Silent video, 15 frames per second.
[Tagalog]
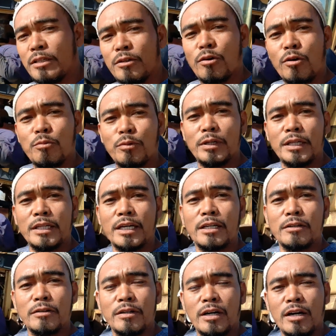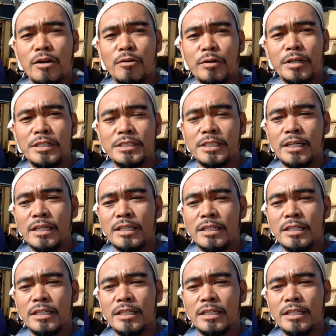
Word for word: No? Hopefully na ano, uh, okay siya.